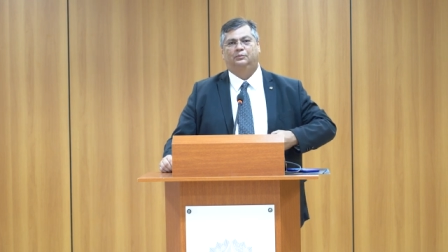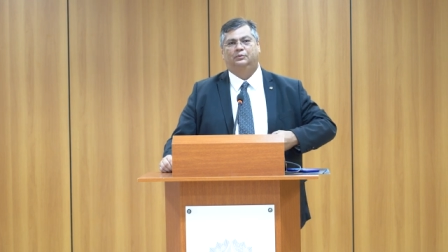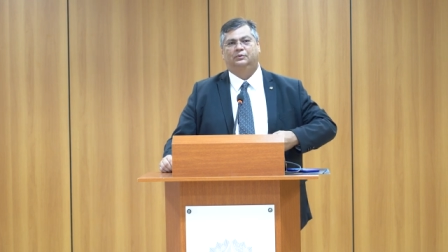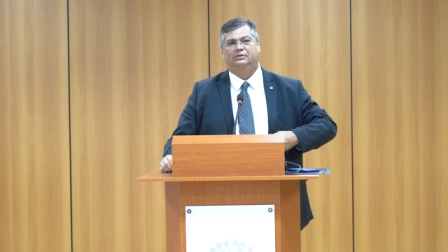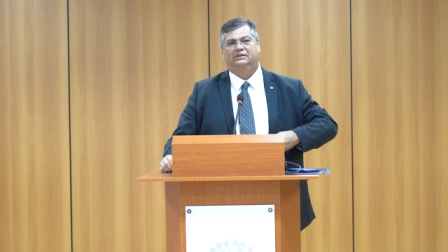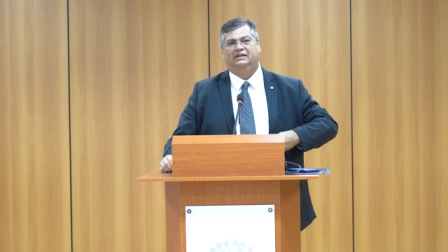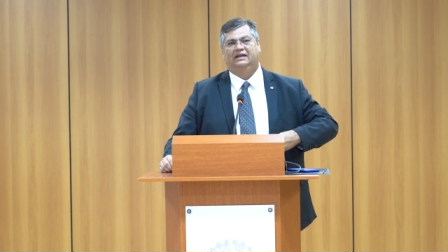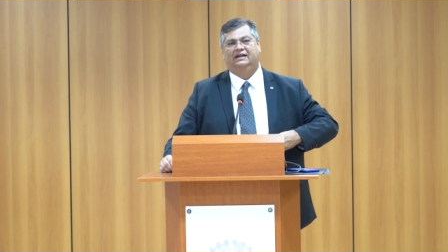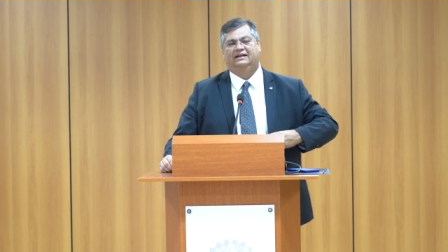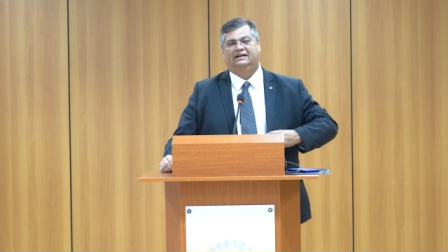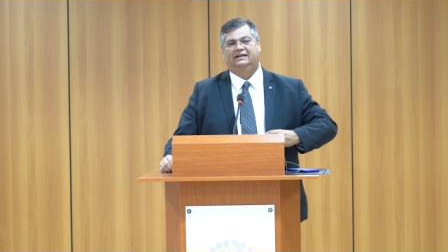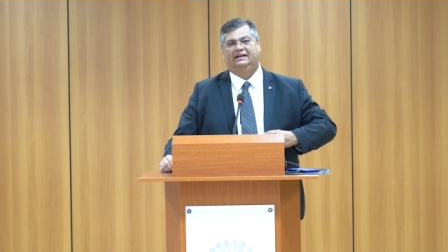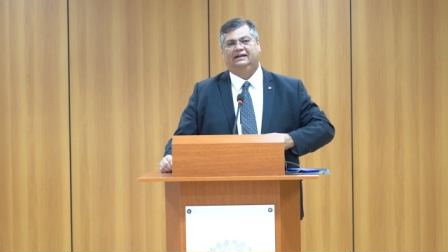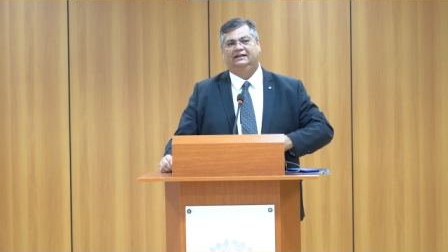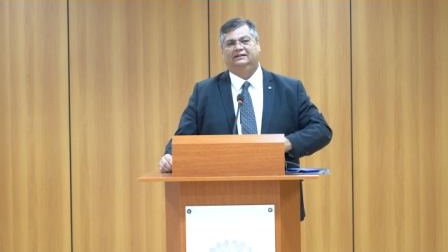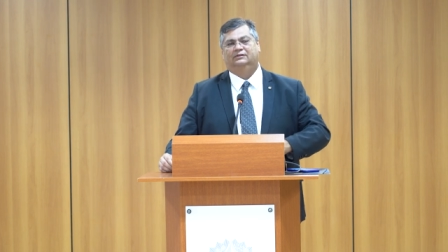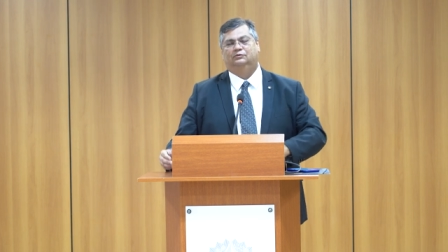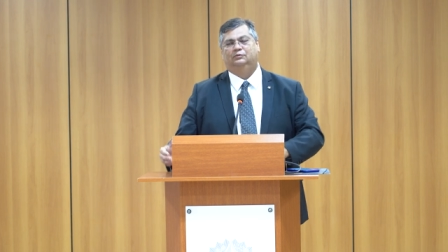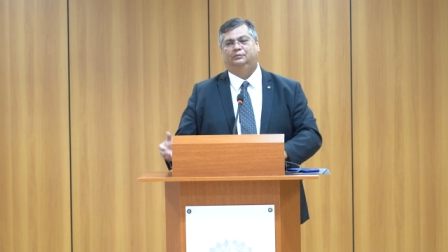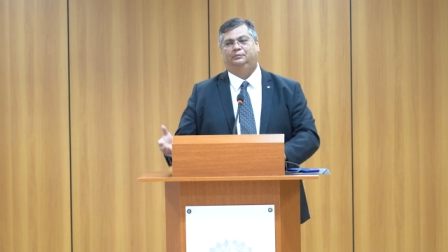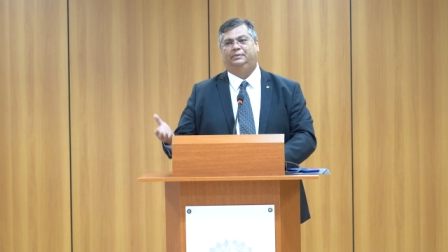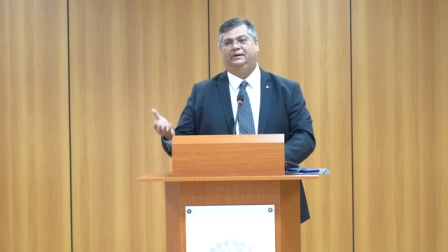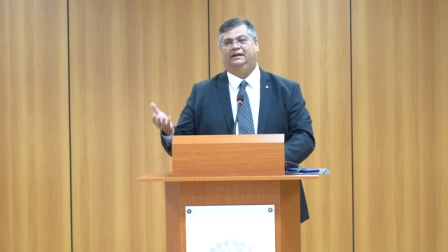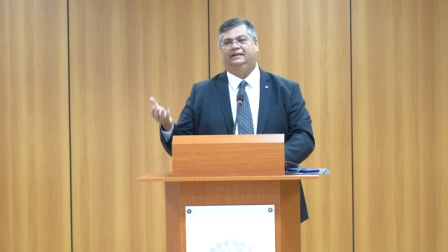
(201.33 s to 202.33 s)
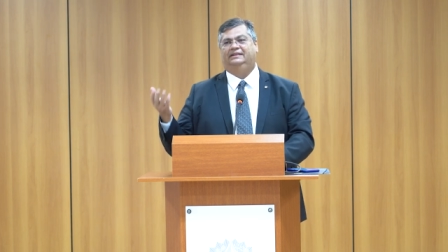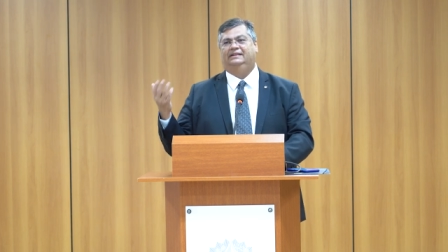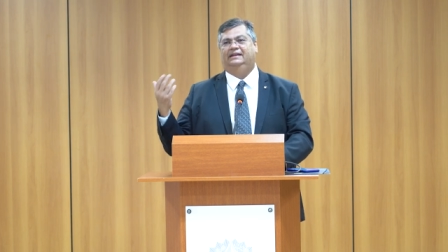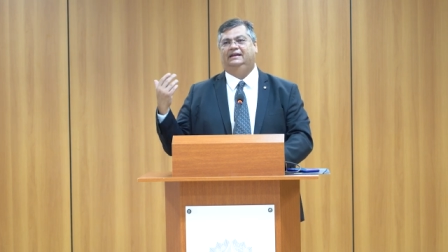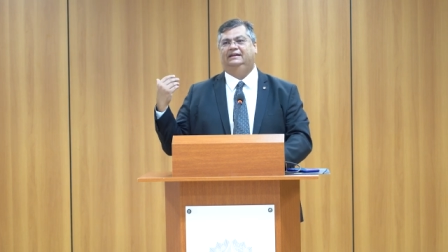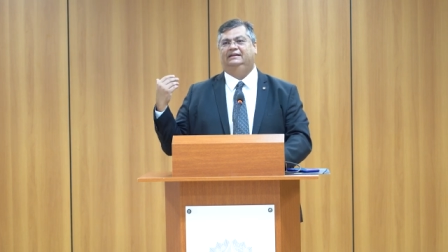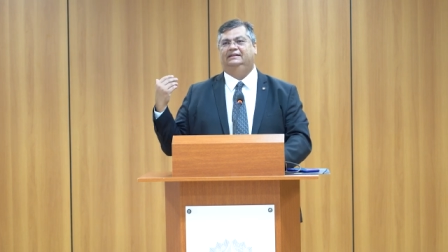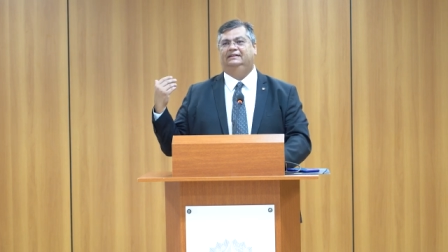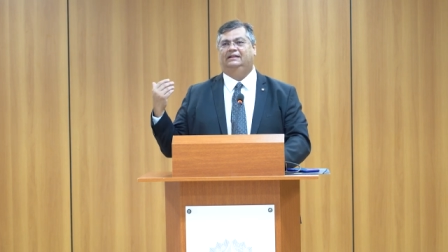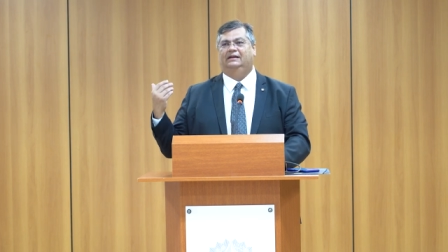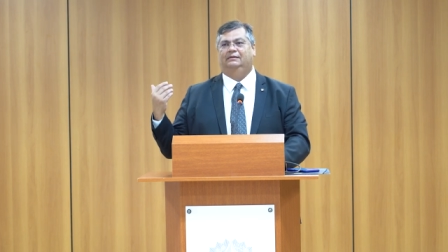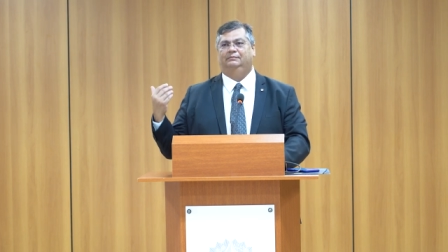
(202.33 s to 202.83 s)
por decreto
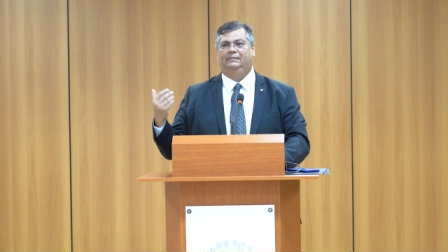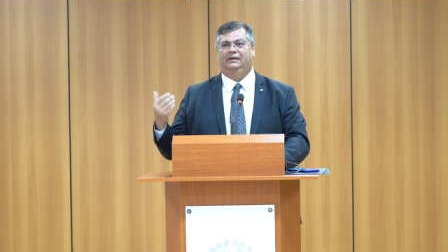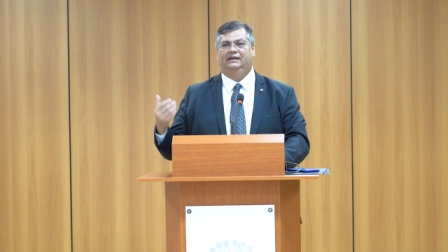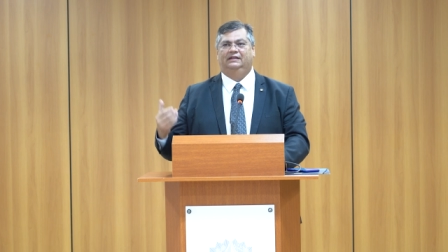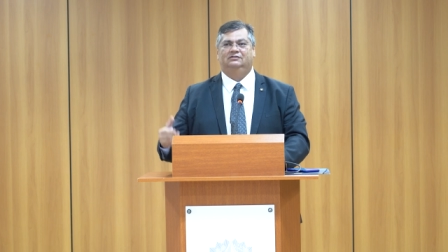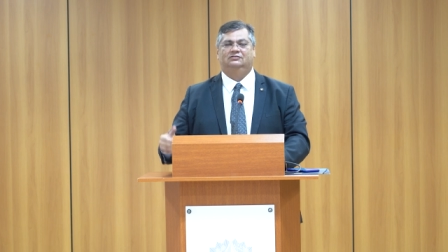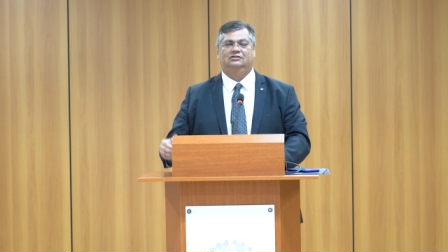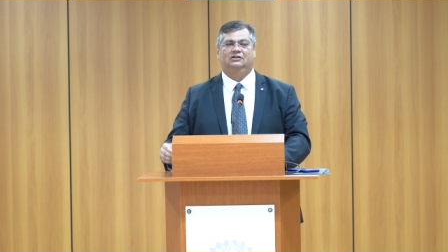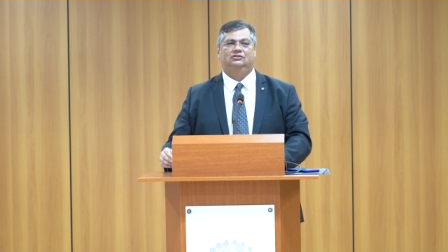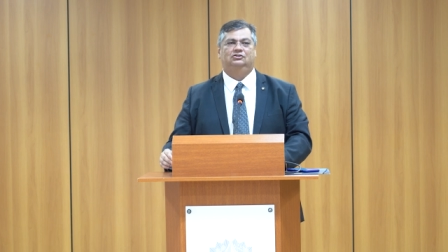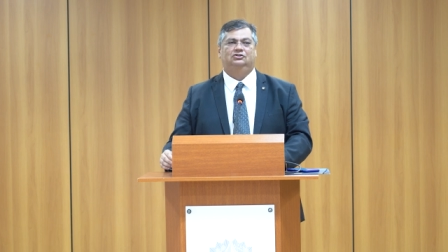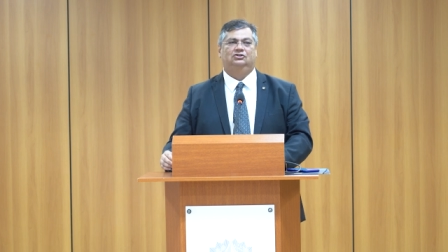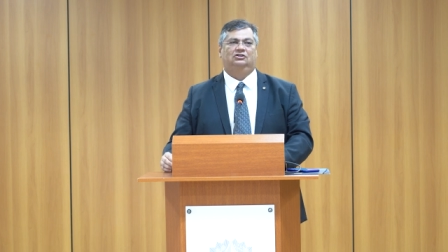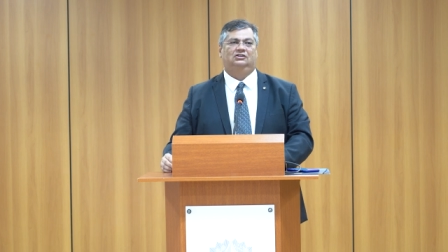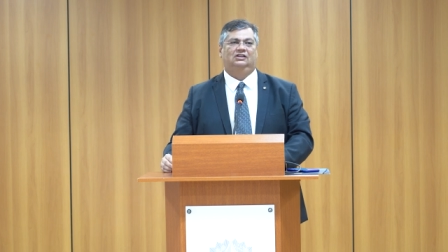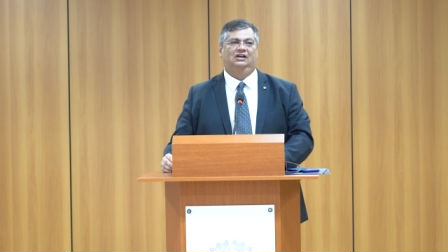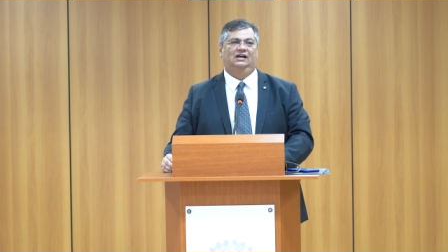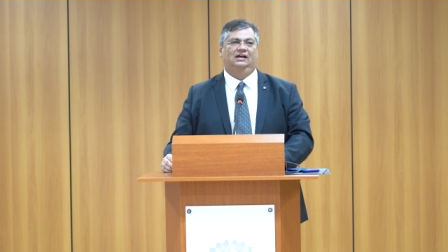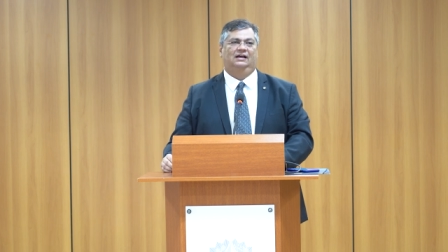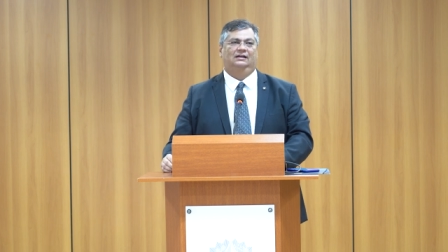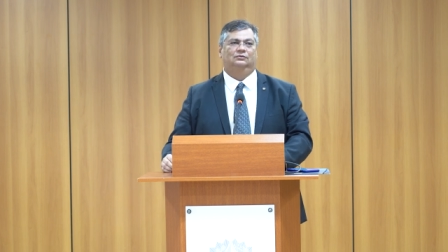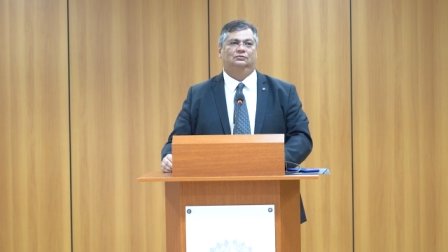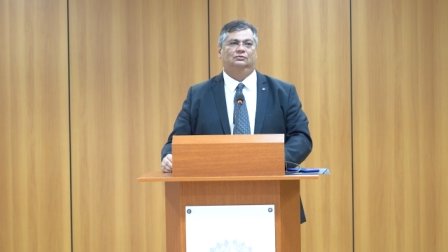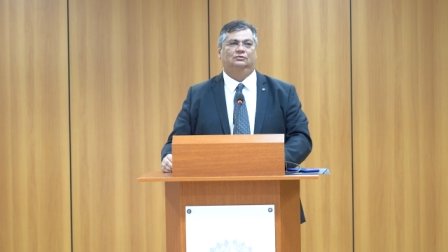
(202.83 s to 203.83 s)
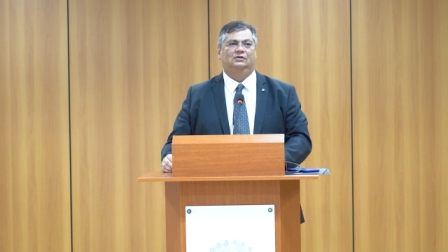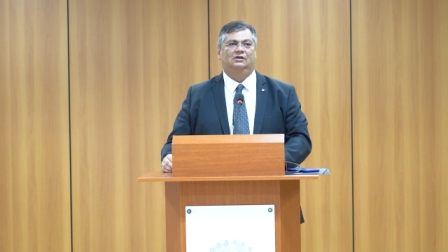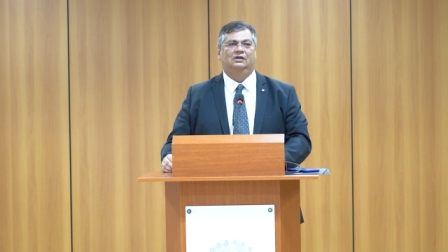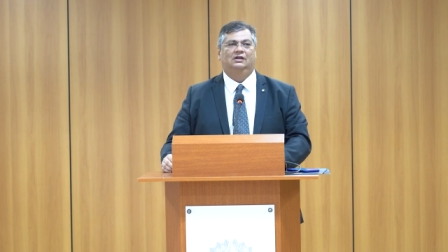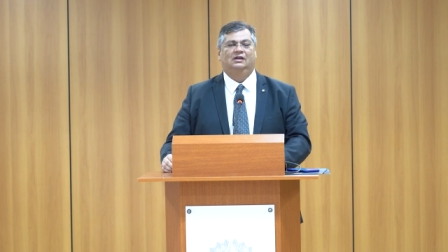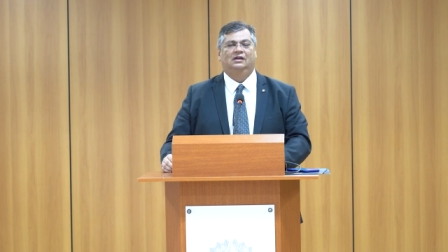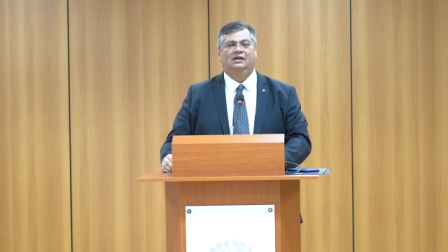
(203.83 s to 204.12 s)
preteritamente editado,